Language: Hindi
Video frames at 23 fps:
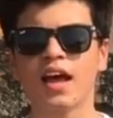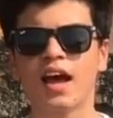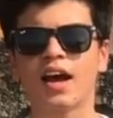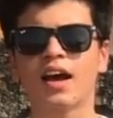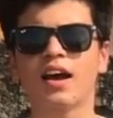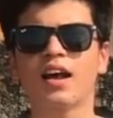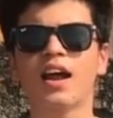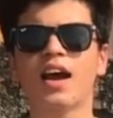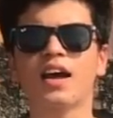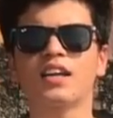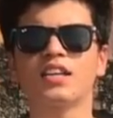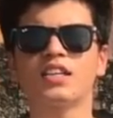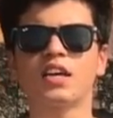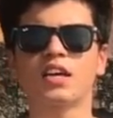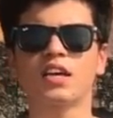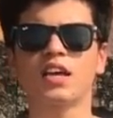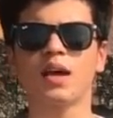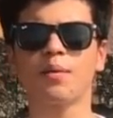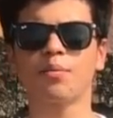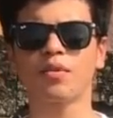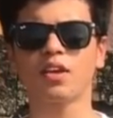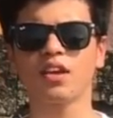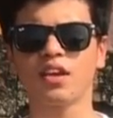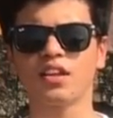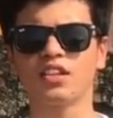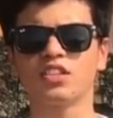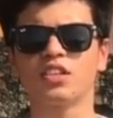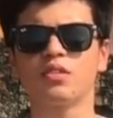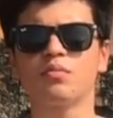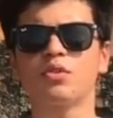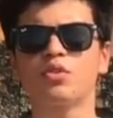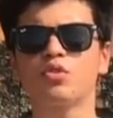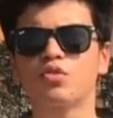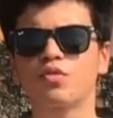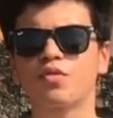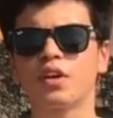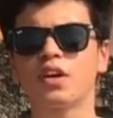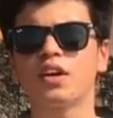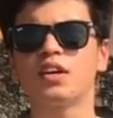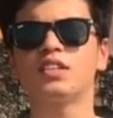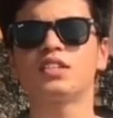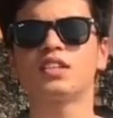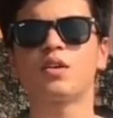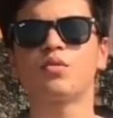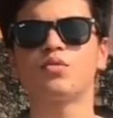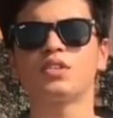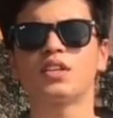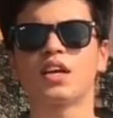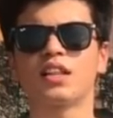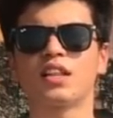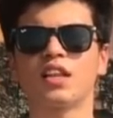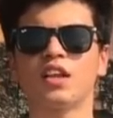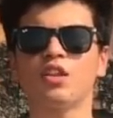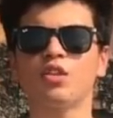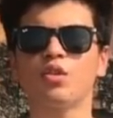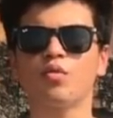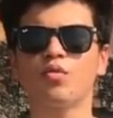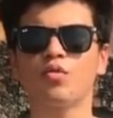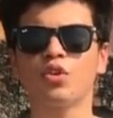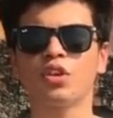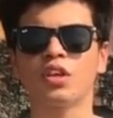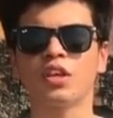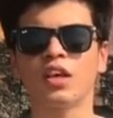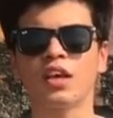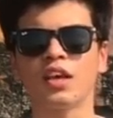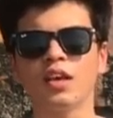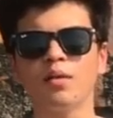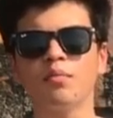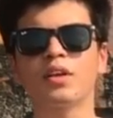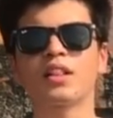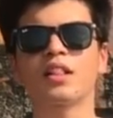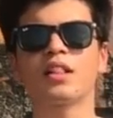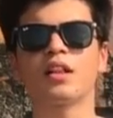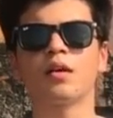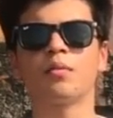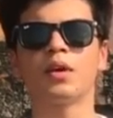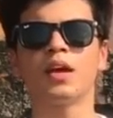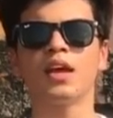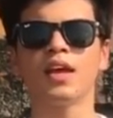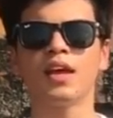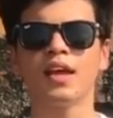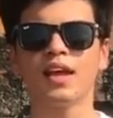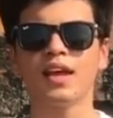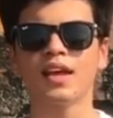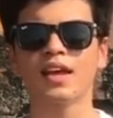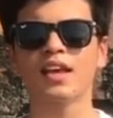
अगर आगे जाके आपके इंजन में कुछ वेयर्ड साउंड आते हैं तो वो यही मतलब है